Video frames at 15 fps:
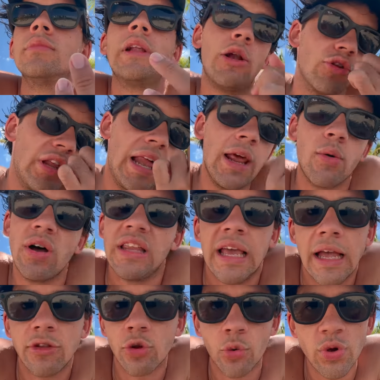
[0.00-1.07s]
l'hotel è qua
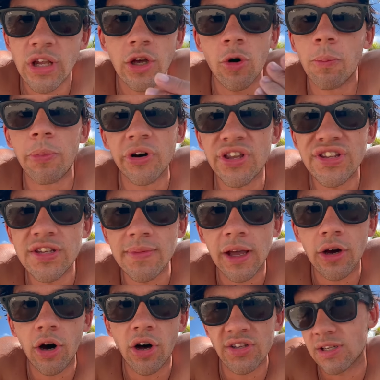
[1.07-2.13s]
dietro, quindi con pochissime
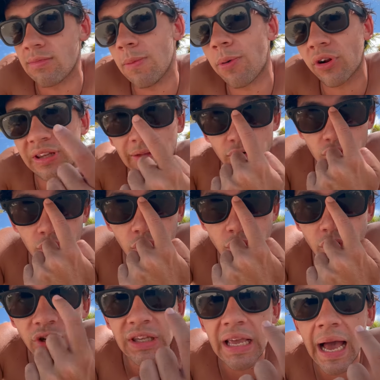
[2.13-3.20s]
cose, mi portavo solo gli
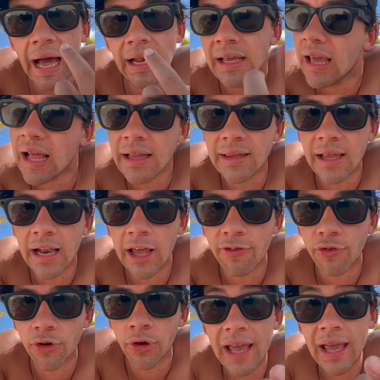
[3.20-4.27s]
occhiali e il telefono.